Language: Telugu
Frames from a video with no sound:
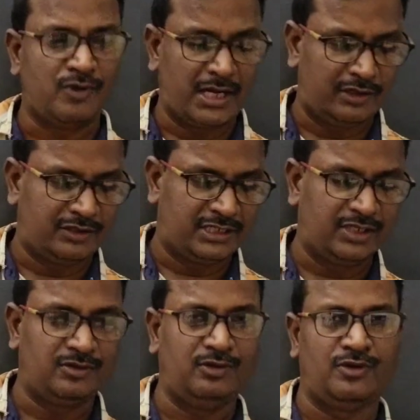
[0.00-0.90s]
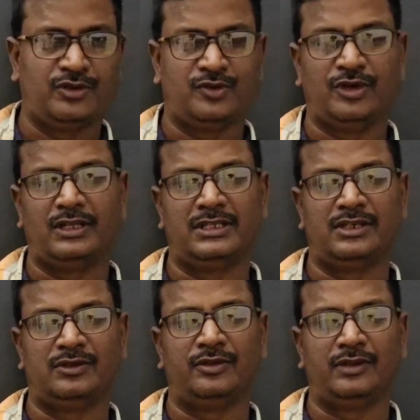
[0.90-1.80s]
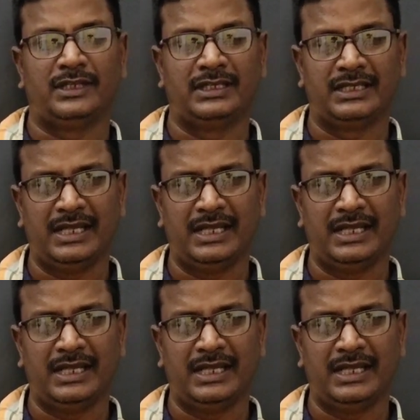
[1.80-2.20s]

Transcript: వాళ్ళు చేతులు కోసుకోవడం జరుగుతుంది